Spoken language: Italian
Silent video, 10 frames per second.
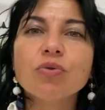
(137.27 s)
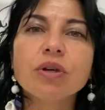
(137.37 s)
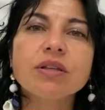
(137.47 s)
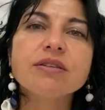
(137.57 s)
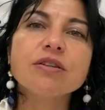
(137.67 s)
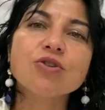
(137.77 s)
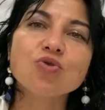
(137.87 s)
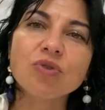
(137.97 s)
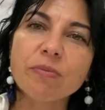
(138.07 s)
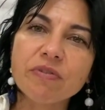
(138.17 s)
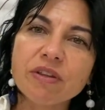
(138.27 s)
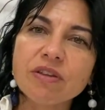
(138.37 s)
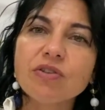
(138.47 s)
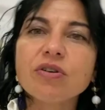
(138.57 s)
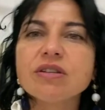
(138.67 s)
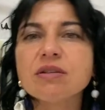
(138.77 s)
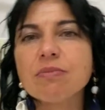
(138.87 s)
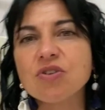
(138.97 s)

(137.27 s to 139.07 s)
quindi si digiuna per 20 ore e si